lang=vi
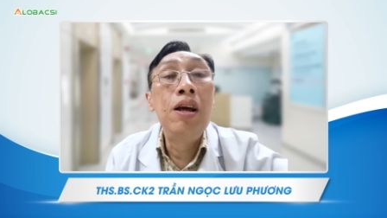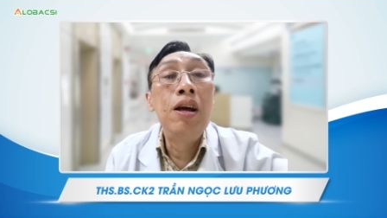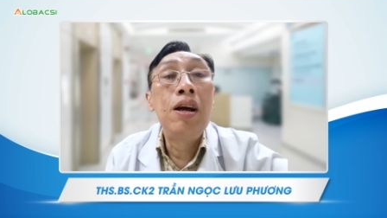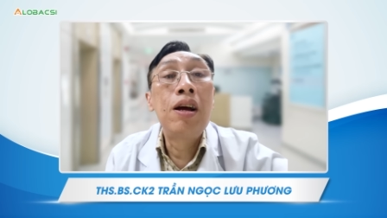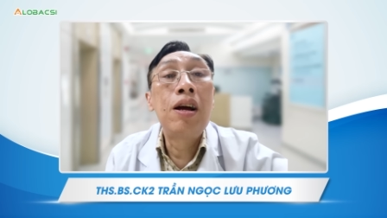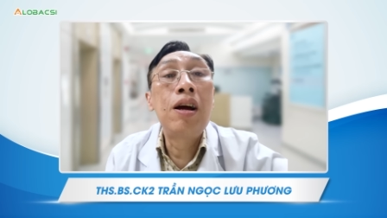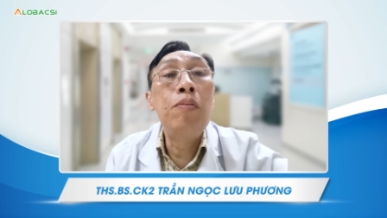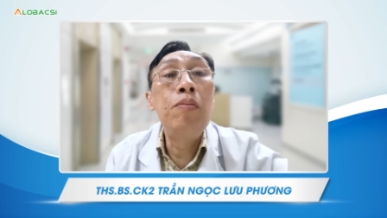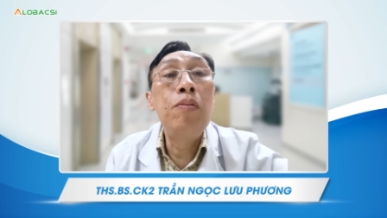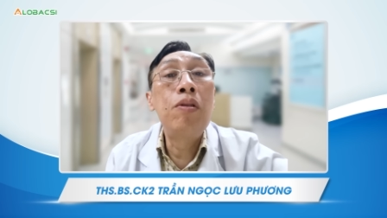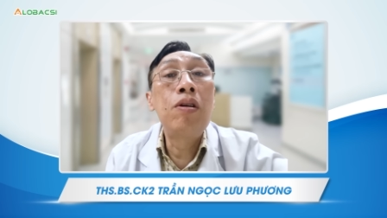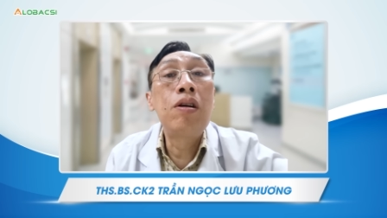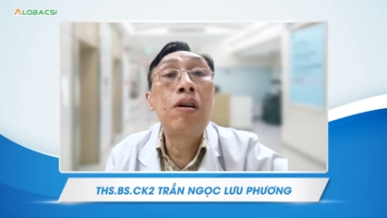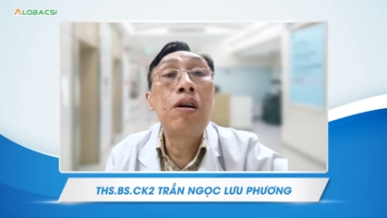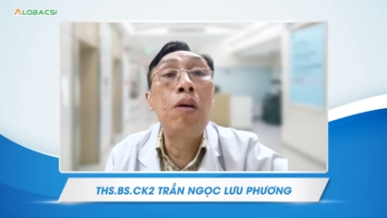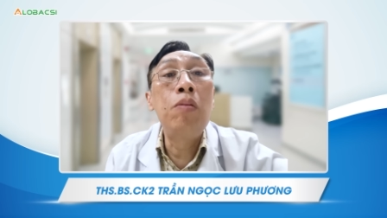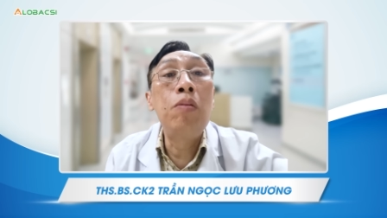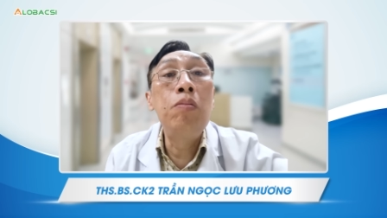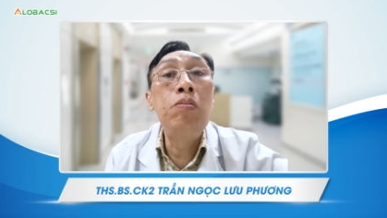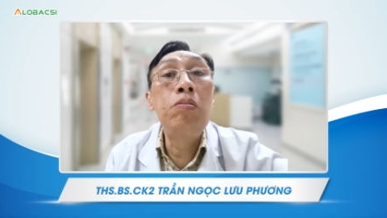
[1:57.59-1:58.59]
không
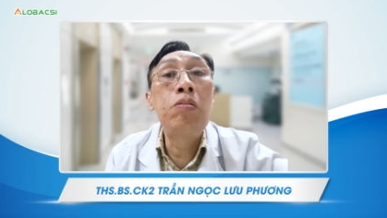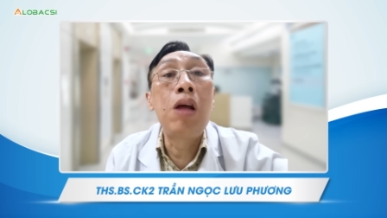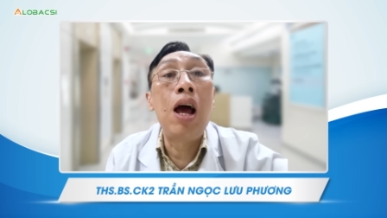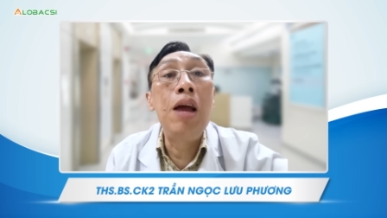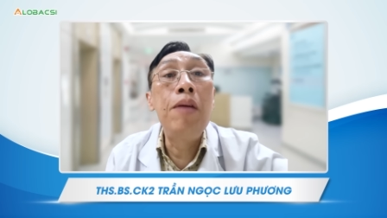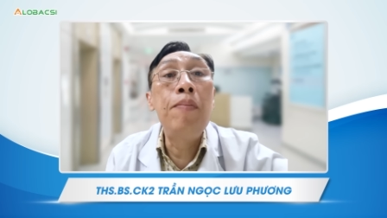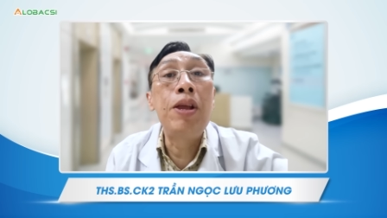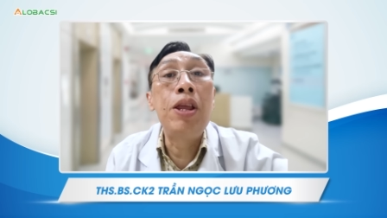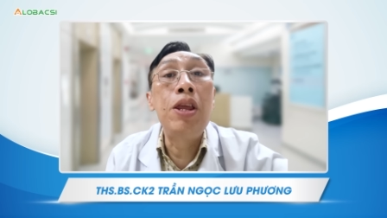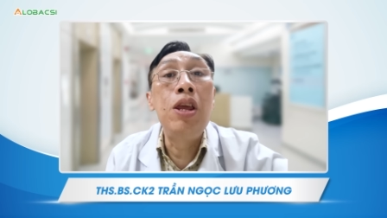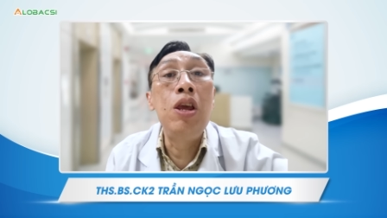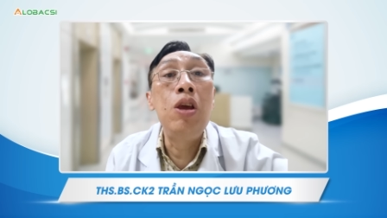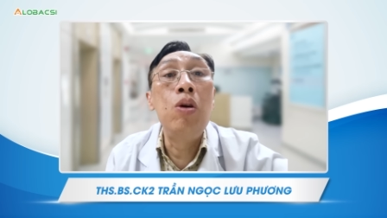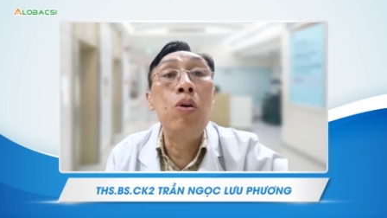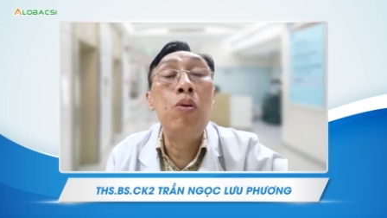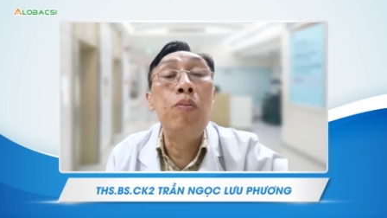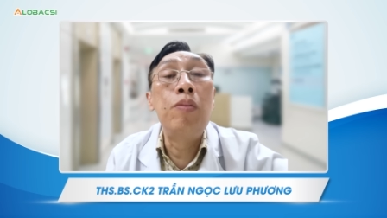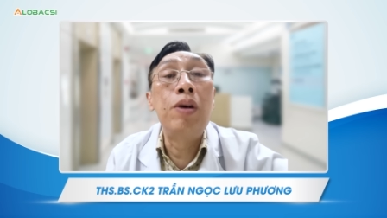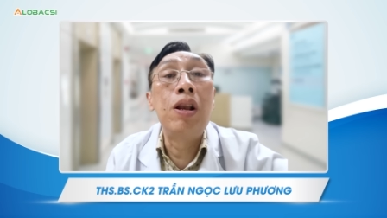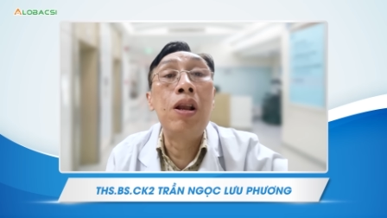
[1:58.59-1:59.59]
không thể mà
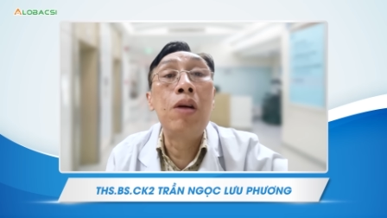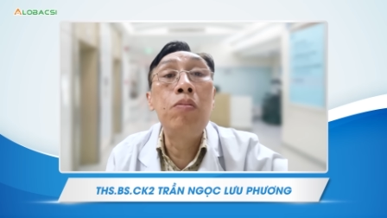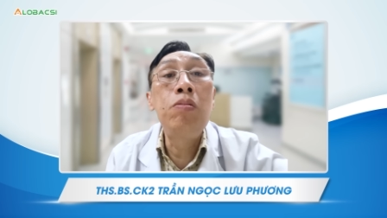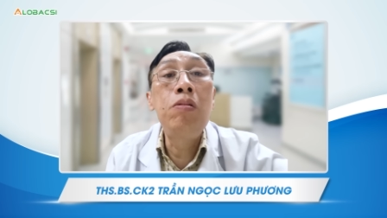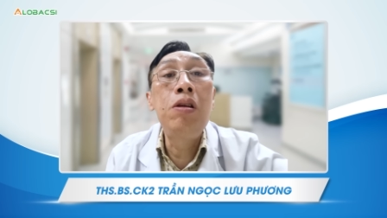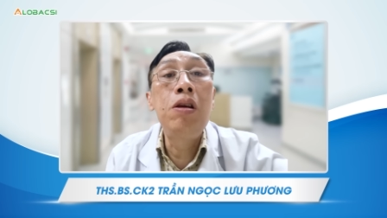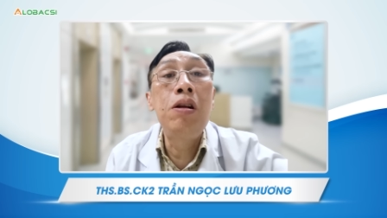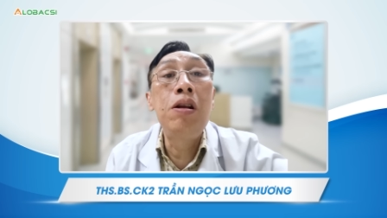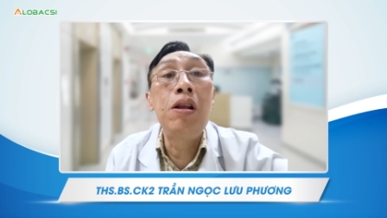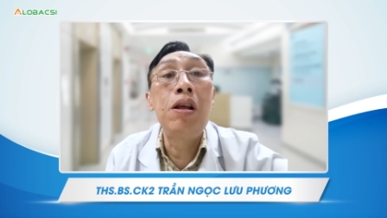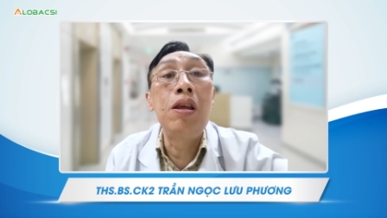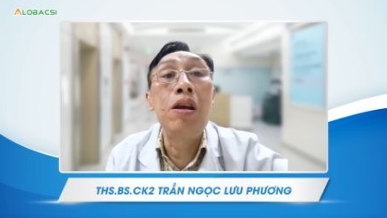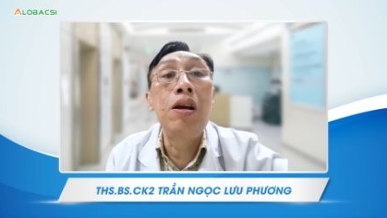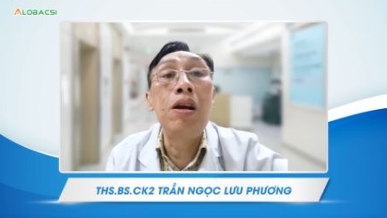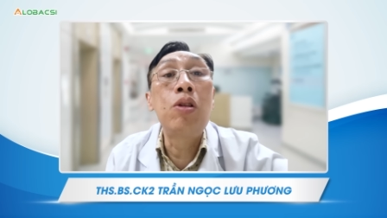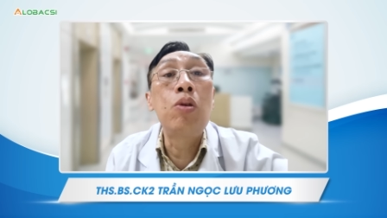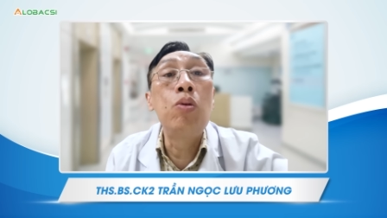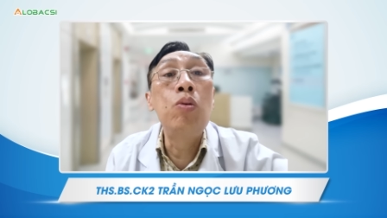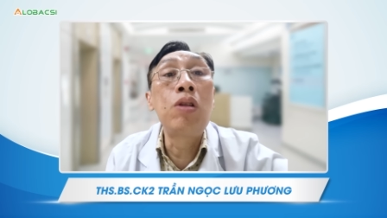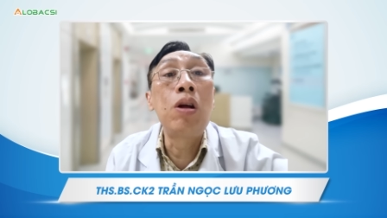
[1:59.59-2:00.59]
nhiều mà giống như là
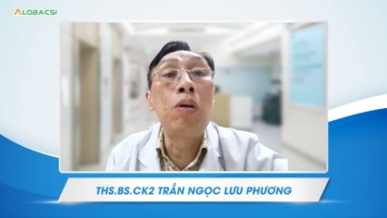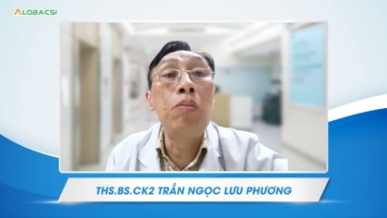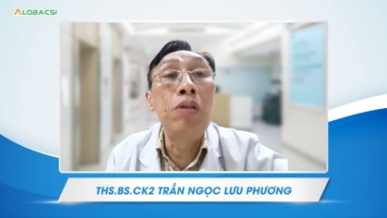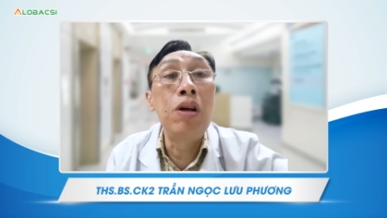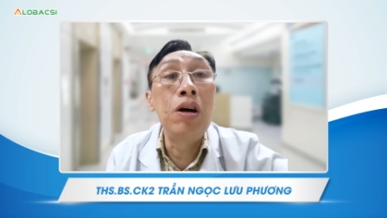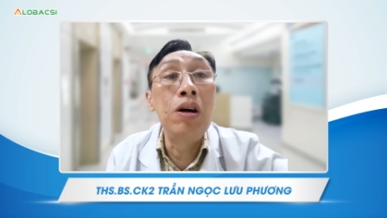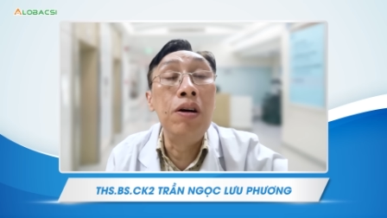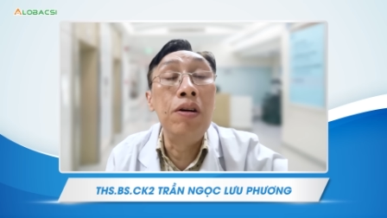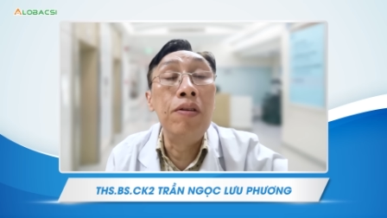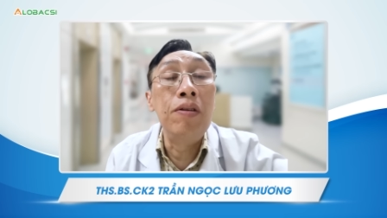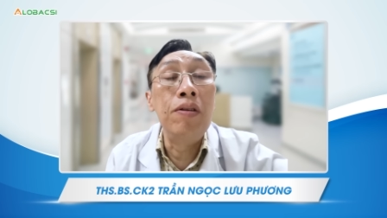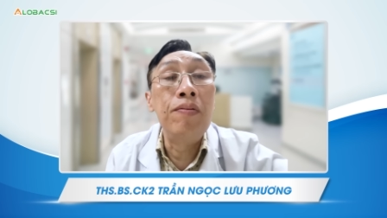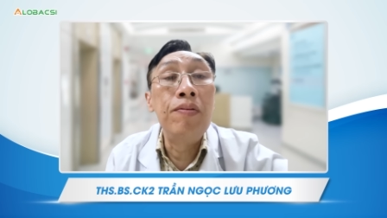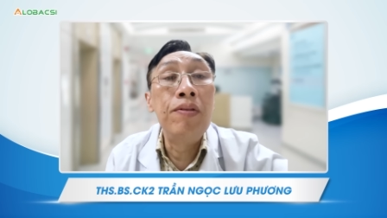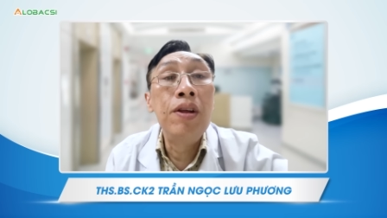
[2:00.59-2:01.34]
những cái thuốc thông thường